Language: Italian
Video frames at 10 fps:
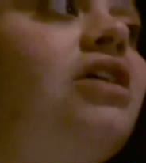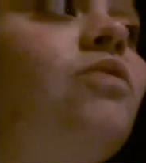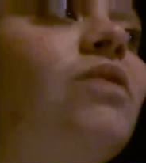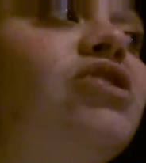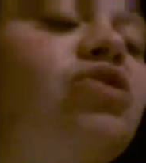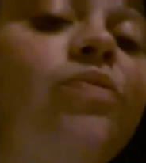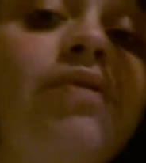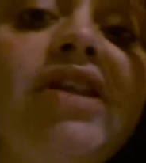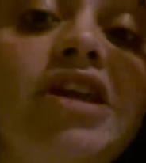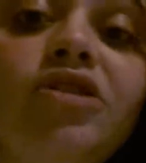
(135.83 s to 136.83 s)
in questo
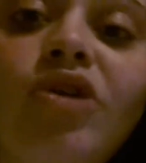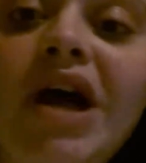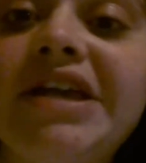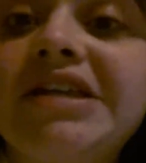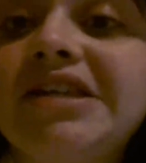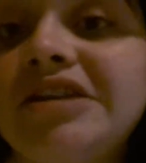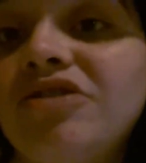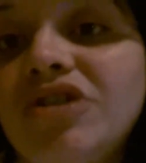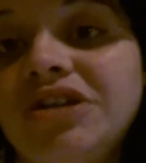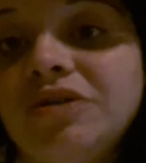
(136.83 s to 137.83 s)
periodo, anche se
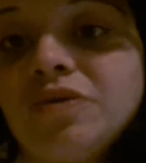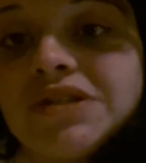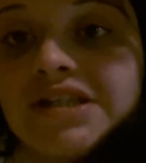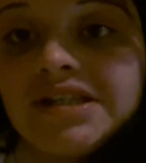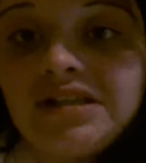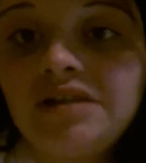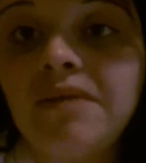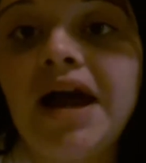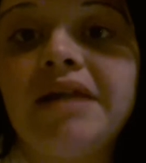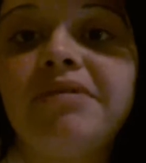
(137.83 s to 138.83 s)
noi in questa
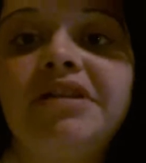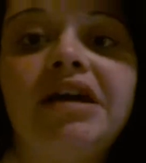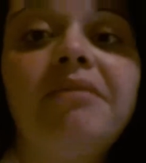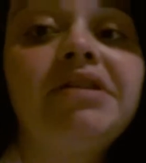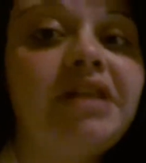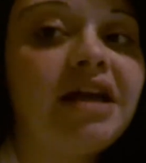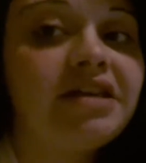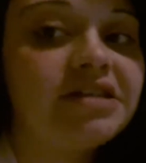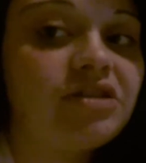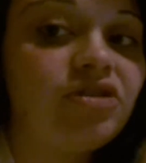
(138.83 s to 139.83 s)
settimana, praticamente
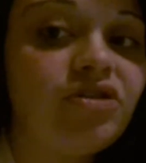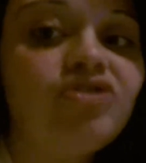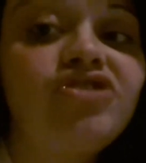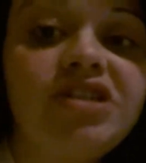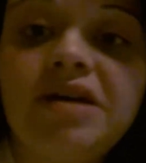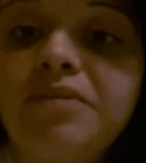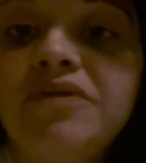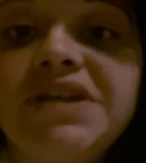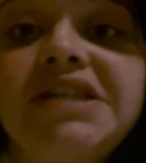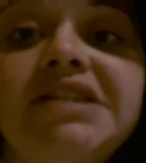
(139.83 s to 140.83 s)
anche se noi non ci siamo
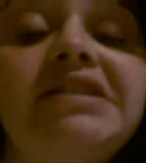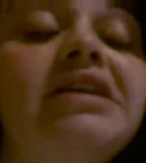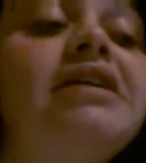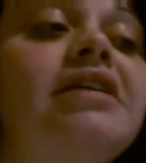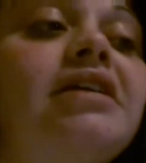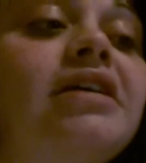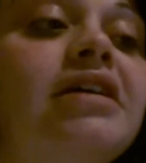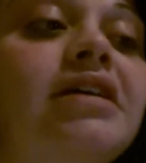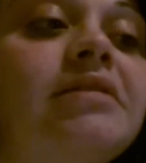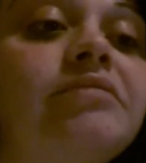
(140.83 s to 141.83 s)
visti,
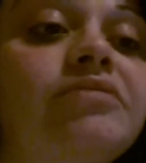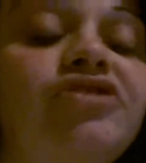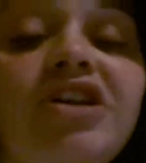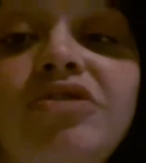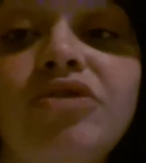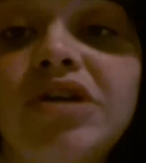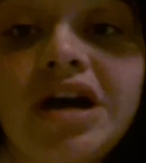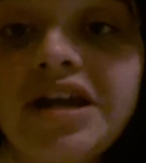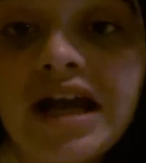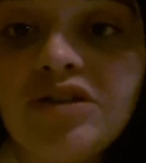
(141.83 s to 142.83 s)
eh, cioè non ho
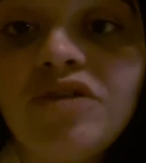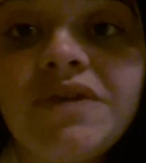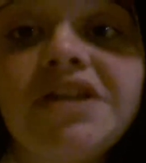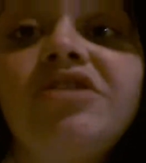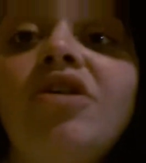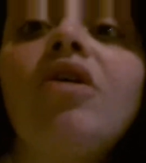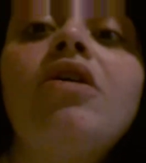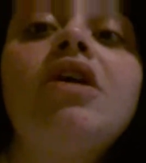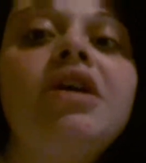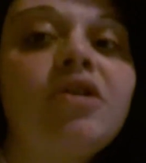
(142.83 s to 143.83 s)
caricato video,
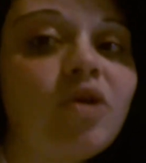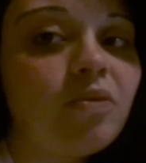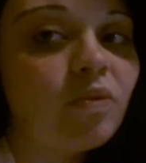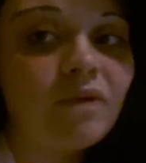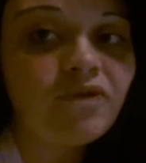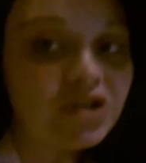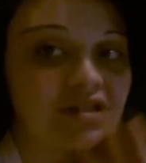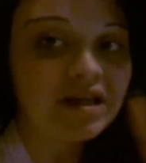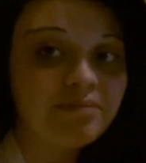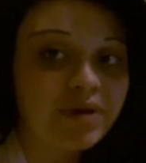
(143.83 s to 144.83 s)
comunque vi ho
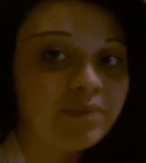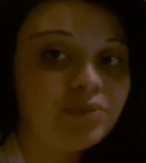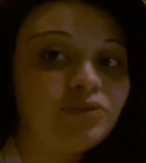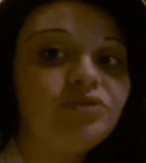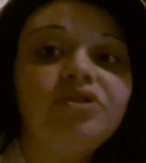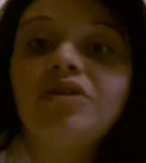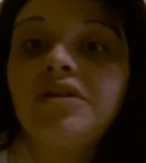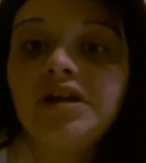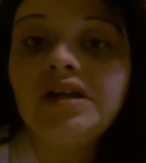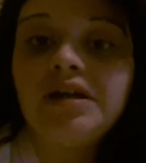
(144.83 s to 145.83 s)
sempre
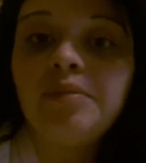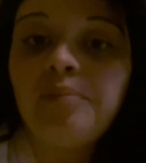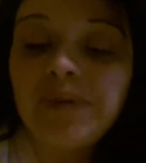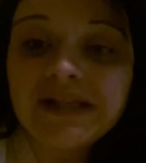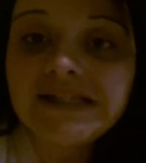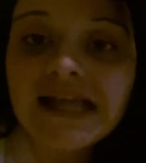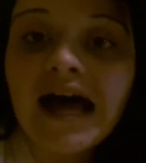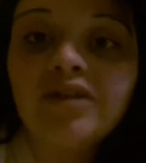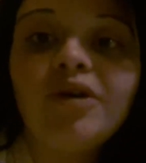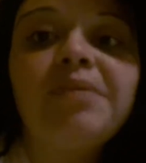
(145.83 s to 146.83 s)
appunto eh,
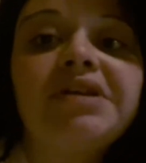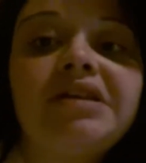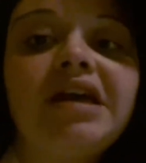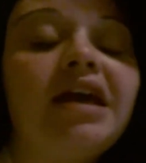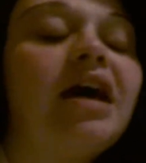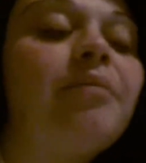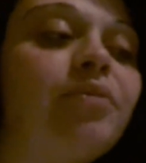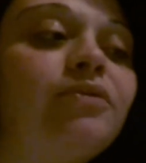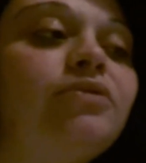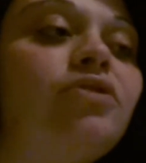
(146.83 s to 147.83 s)
pensato perché
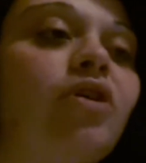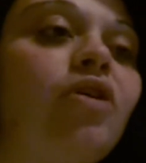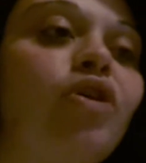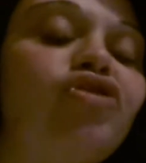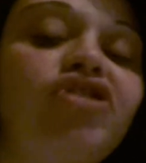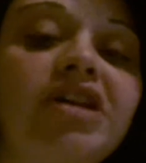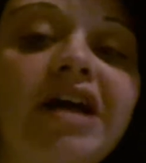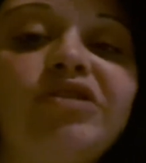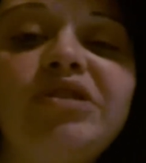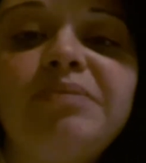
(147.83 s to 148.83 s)
appunto ho
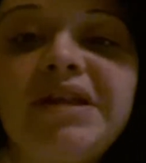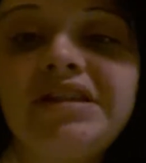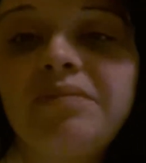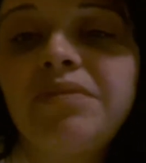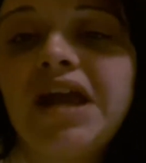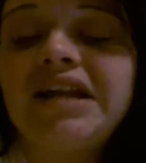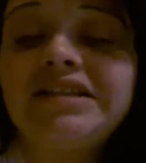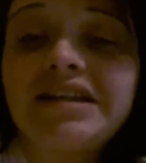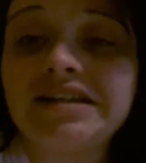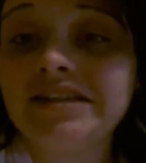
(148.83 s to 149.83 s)
cercato di mettermi
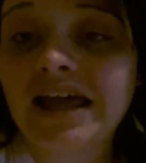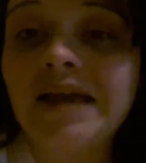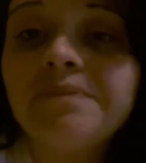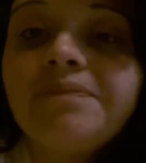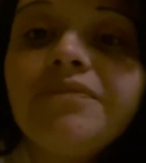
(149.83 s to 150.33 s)
altre idee